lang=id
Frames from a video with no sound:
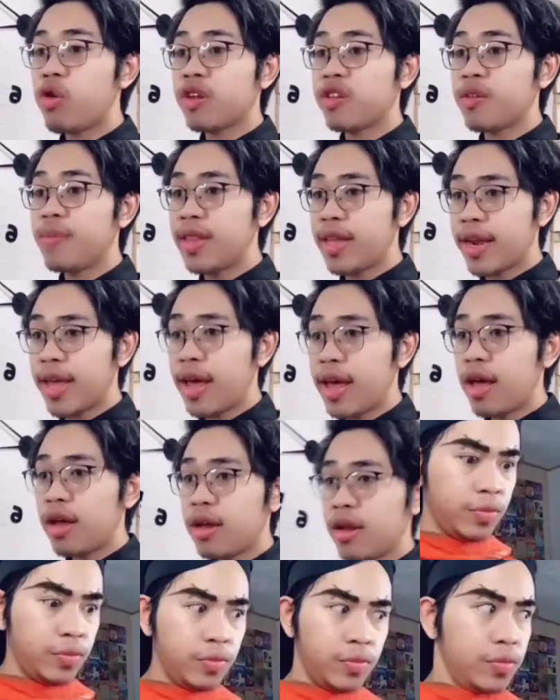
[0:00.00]
keluar sebentar
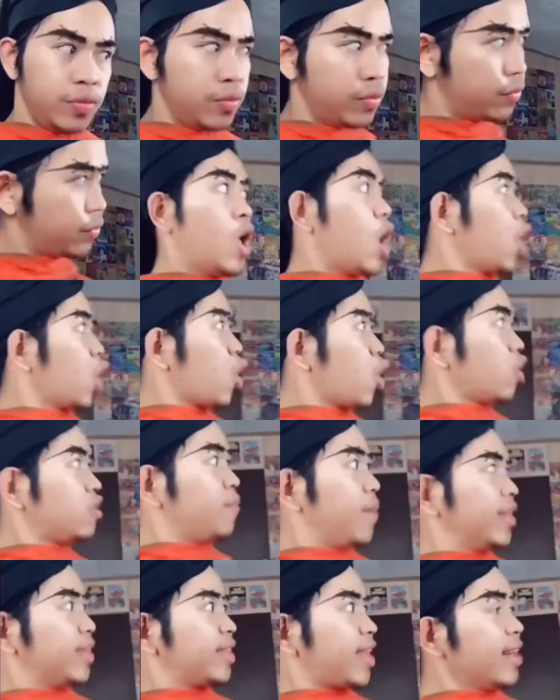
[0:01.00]
ya
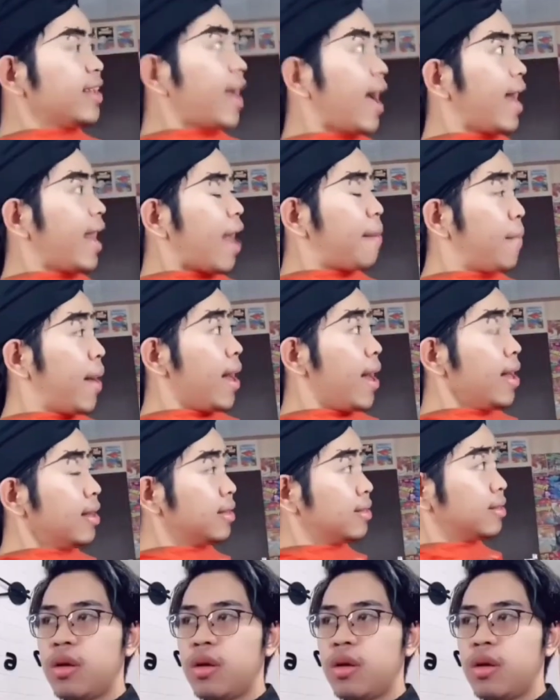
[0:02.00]
sebentar nggak lama?